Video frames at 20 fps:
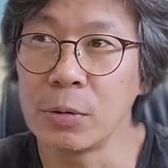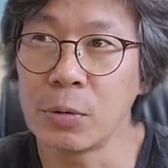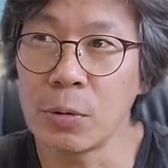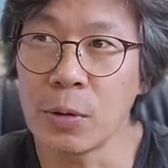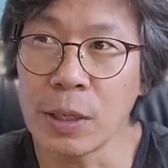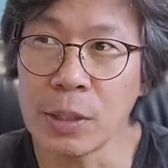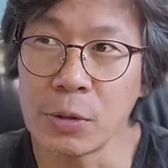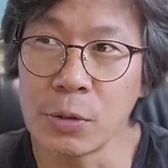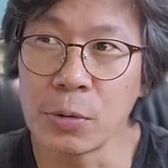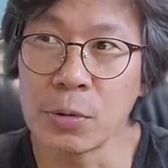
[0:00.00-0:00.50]
또
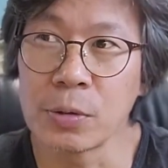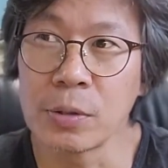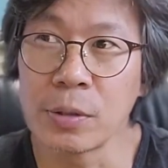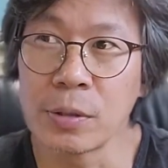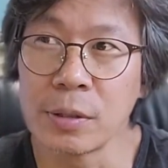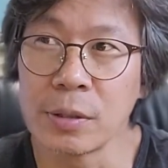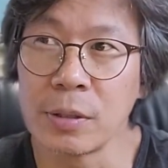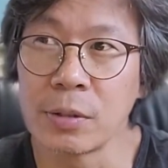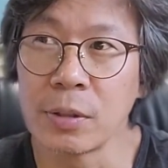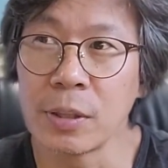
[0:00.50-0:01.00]

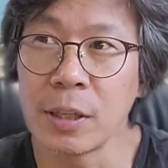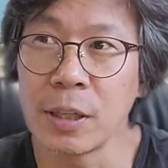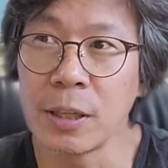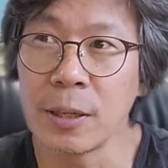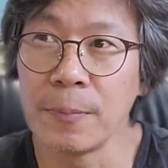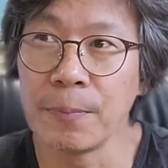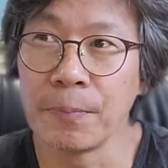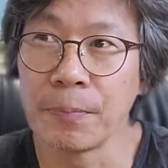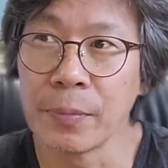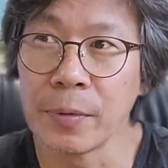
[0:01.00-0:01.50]
한쪽으로는 그렇게
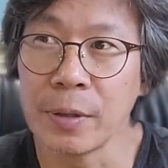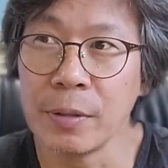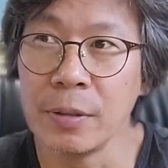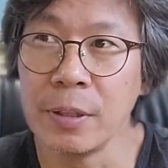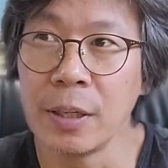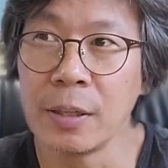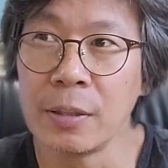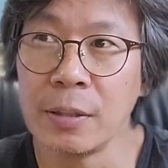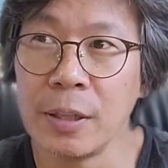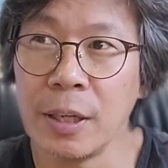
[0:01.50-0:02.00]
근데
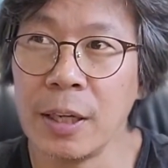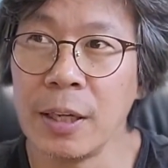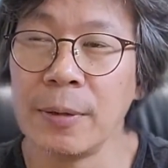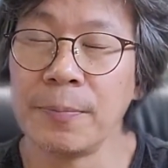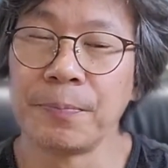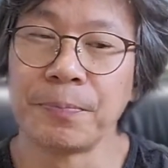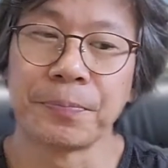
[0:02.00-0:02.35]
그게